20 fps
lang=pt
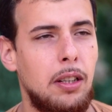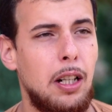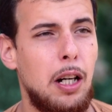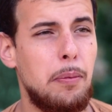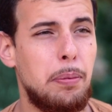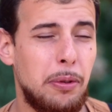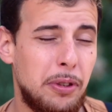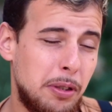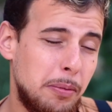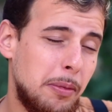
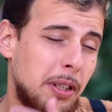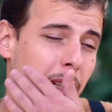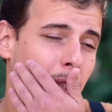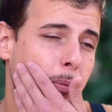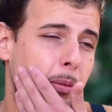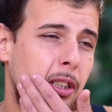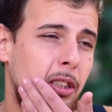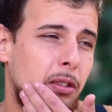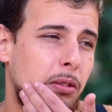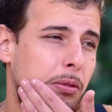
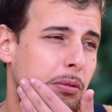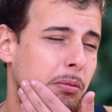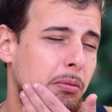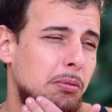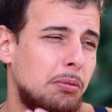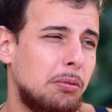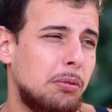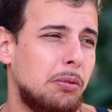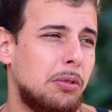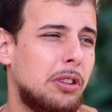Aproximadamente
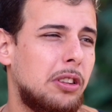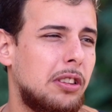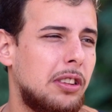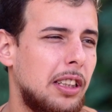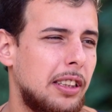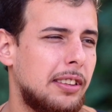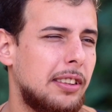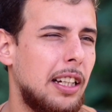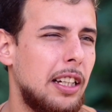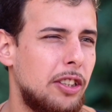com uns
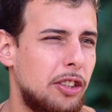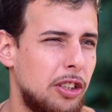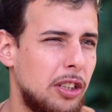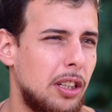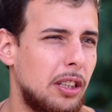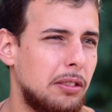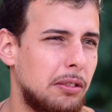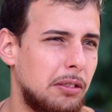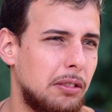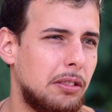17
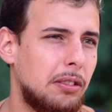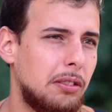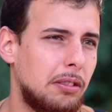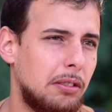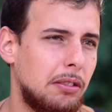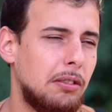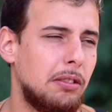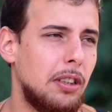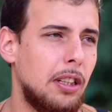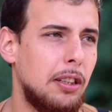anos,
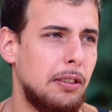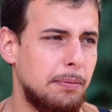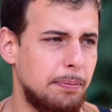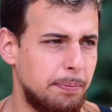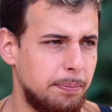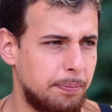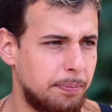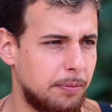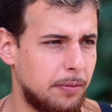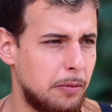né?
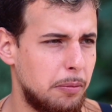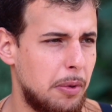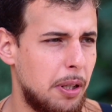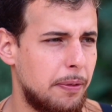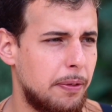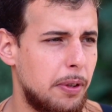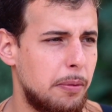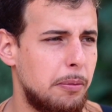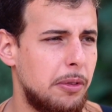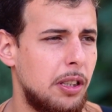Minha
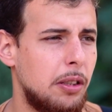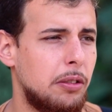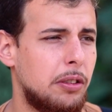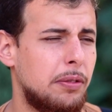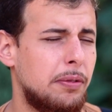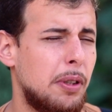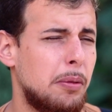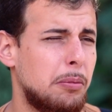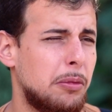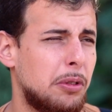família e eu
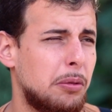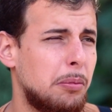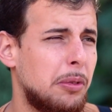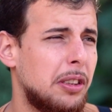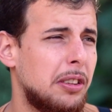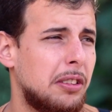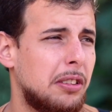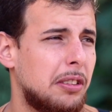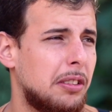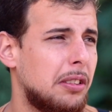tivemos
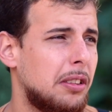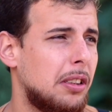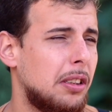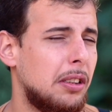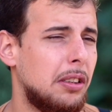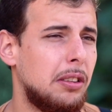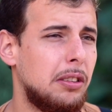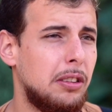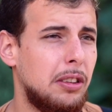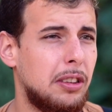umas
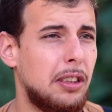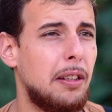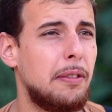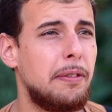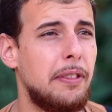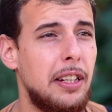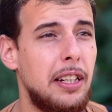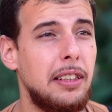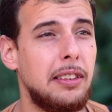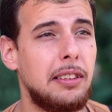
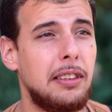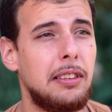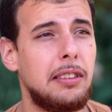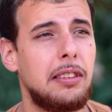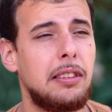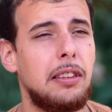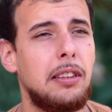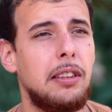desavenças